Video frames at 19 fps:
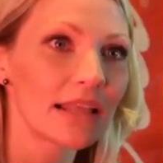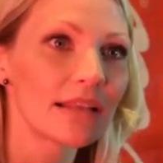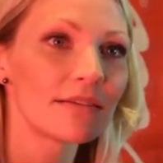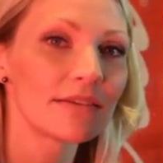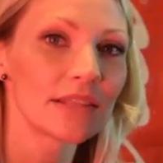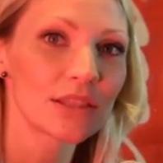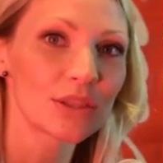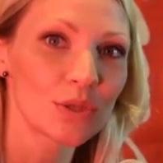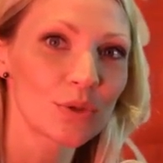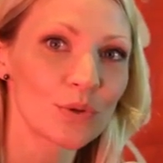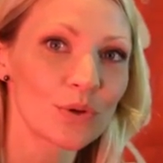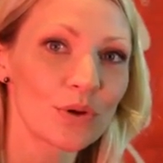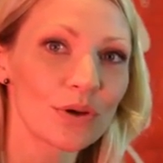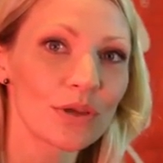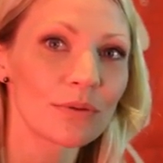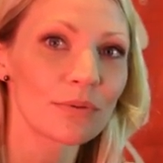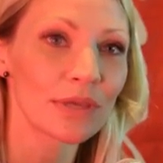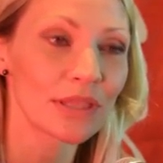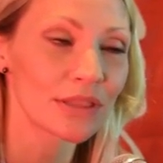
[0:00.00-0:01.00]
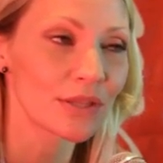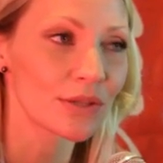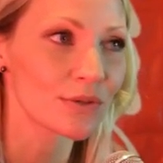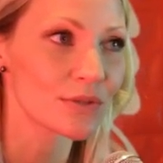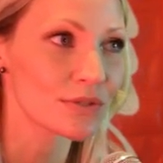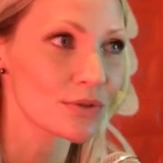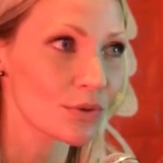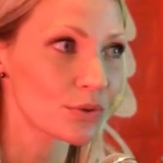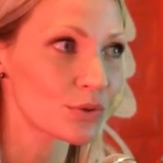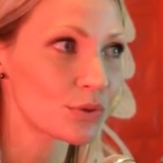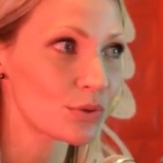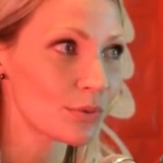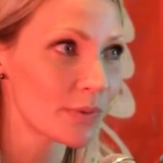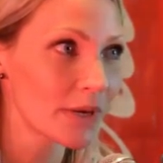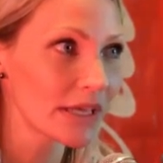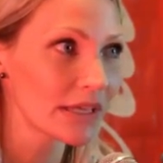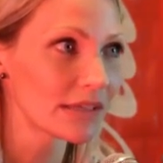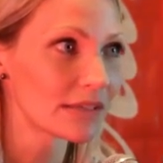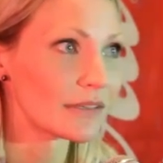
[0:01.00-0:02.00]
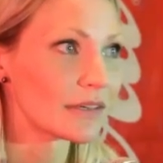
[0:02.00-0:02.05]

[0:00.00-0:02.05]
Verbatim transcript: el 21 y 22 de octubre.